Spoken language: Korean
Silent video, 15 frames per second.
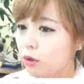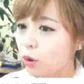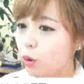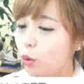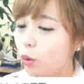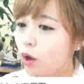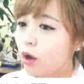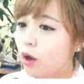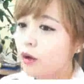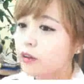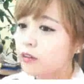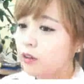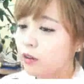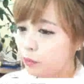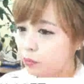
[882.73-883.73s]
내고
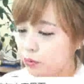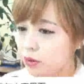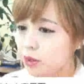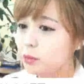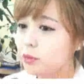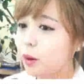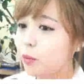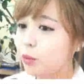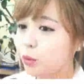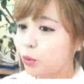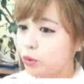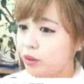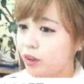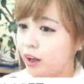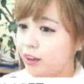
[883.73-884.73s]
내 프리님
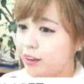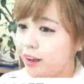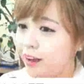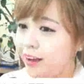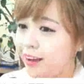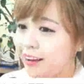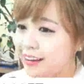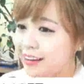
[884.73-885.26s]
나보다 언니 아니야?